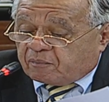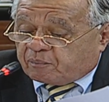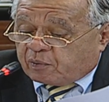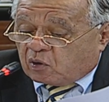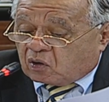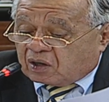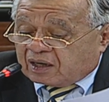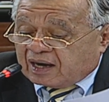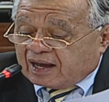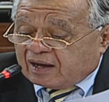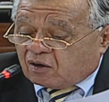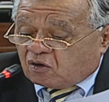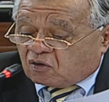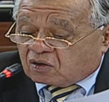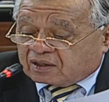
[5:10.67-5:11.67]
por la
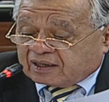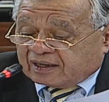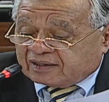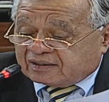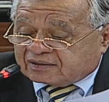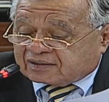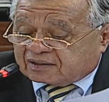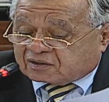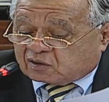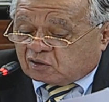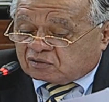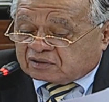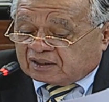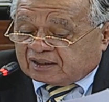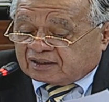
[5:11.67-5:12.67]

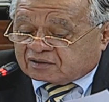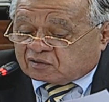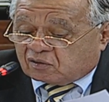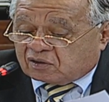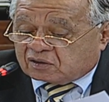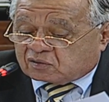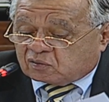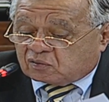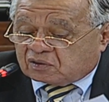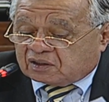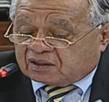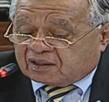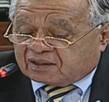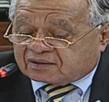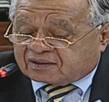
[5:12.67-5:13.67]
Organización de Naciones
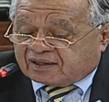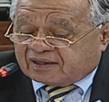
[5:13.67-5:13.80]
Unidas